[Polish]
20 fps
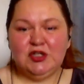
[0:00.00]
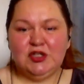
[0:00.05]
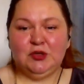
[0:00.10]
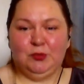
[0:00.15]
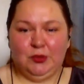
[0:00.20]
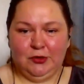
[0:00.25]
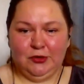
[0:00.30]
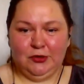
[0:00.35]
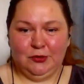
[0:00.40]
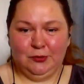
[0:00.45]

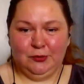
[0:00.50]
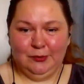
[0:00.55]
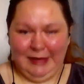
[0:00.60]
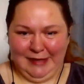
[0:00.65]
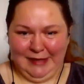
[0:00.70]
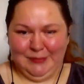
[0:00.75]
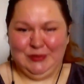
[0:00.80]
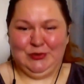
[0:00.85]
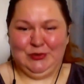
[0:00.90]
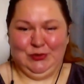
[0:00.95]
po
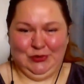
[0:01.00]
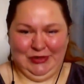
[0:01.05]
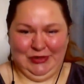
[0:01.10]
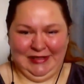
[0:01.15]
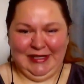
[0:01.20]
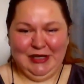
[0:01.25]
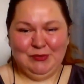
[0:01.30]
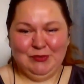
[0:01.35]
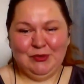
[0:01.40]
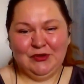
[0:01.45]
babsku, że
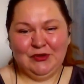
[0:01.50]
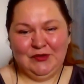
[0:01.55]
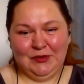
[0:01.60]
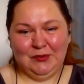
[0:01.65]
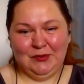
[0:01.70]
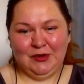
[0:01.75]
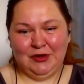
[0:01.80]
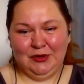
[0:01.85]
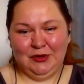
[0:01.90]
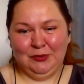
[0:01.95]
tak
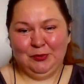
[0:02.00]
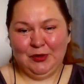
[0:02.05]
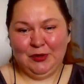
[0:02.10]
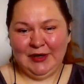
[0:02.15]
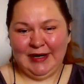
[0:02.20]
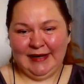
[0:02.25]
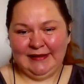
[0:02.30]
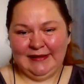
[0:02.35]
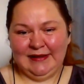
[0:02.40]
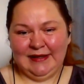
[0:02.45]
powiem,
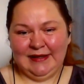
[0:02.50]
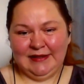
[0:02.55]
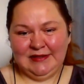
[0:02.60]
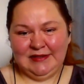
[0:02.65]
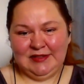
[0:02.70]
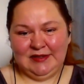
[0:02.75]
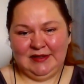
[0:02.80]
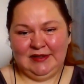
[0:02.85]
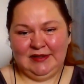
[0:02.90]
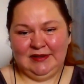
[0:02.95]

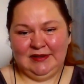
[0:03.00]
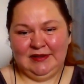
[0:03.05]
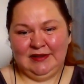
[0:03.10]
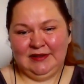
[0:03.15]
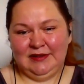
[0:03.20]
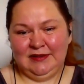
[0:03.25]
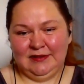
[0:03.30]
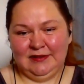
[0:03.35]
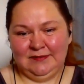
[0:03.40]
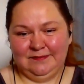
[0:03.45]
pogadać,
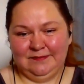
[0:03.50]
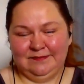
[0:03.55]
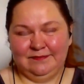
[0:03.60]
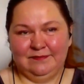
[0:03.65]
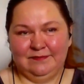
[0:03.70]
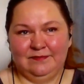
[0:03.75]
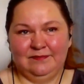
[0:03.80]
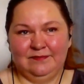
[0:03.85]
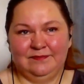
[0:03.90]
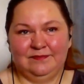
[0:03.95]

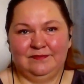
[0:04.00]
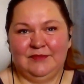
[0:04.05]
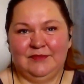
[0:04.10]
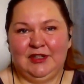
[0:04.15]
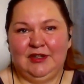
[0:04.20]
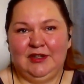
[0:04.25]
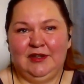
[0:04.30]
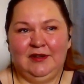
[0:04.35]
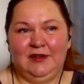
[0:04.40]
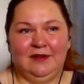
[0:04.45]

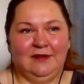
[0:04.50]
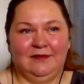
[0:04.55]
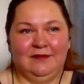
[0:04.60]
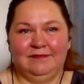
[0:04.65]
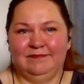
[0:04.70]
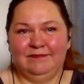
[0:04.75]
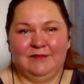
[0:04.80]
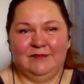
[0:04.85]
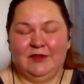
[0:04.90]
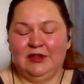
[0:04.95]
i
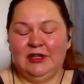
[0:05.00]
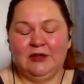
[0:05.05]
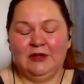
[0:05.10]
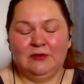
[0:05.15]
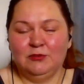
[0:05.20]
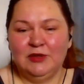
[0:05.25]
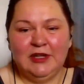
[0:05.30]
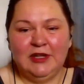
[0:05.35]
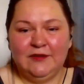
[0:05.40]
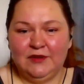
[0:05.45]

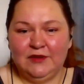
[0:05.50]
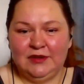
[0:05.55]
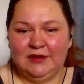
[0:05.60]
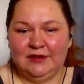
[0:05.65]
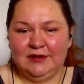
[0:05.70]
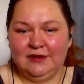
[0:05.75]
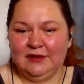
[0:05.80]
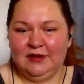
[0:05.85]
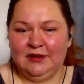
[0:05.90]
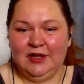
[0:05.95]
nawet
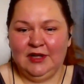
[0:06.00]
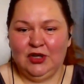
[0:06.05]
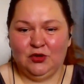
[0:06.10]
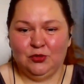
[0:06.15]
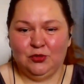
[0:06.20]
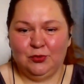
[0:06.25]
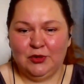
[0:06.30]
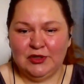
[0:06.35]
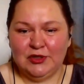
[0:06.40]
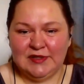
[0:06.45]

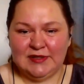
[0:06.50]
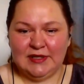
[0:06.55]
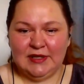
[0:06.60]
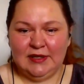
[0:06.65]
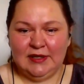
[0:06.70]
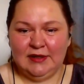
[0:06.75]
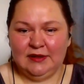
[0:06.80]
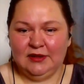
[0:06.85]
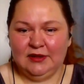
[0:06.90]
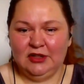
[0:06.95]
jejku
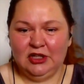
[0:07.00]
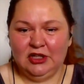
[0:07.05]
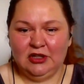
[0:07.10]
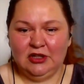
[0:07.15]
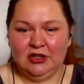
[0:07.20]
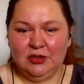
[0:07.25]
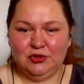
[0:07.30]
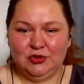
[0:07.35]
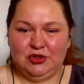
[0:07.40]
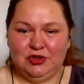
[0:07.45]
proste,
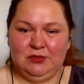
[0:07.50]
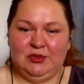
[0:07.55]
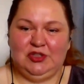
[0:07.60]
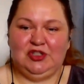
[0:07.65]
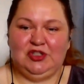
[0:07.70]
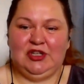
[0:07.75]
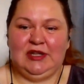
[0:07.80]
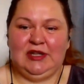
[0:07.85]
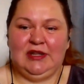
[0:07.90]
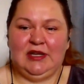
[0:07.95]
nie musi być
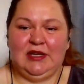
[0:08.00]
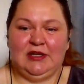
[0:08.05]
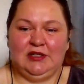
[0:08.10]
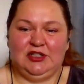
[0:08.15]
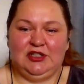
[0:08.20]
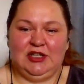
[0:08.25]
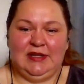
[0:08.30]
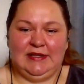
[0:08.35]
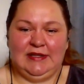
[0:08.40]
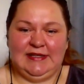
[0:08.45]
żadna,
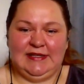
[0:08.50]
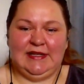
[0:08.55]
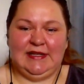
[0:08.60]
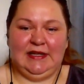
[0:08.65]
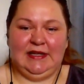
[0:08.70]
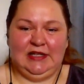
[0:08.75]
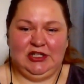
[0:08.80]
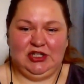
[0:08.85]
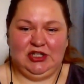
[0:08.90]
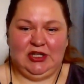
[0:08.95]
żadne
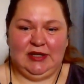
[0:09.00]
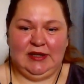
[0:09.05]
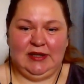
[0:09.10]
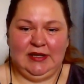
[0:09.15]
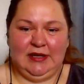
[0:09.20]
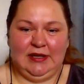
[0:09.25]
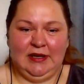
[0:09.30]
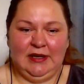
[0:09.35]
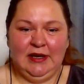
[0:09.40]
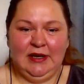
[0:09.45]
zdanie, żadne